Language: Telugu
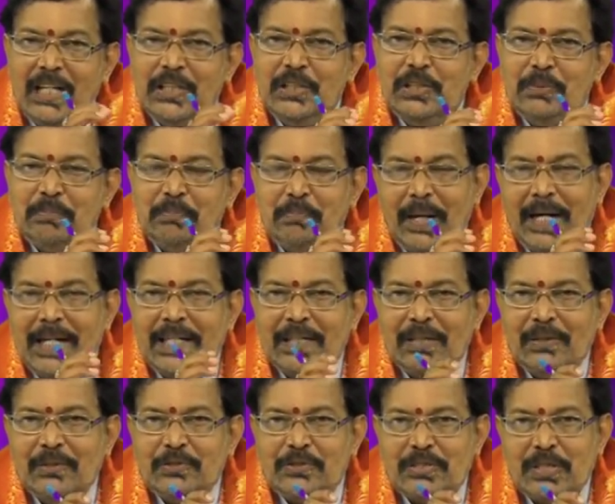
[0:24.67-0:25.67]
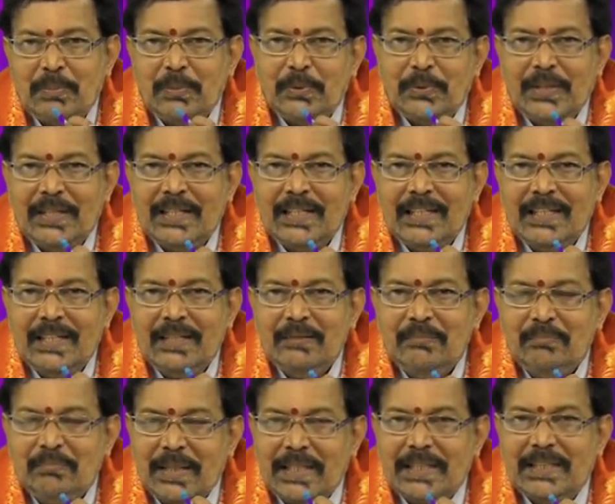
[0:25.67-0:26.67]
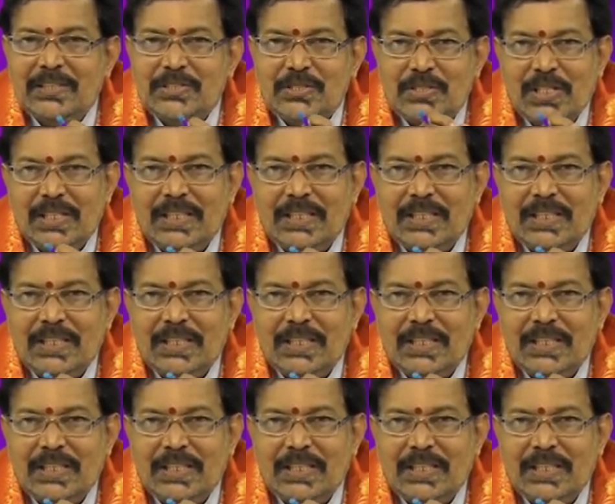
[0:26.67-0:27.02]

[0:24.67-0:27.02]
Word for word: ఐదు పాయింట్లలో చెప్పుకోవడానికి ప్రయత్నం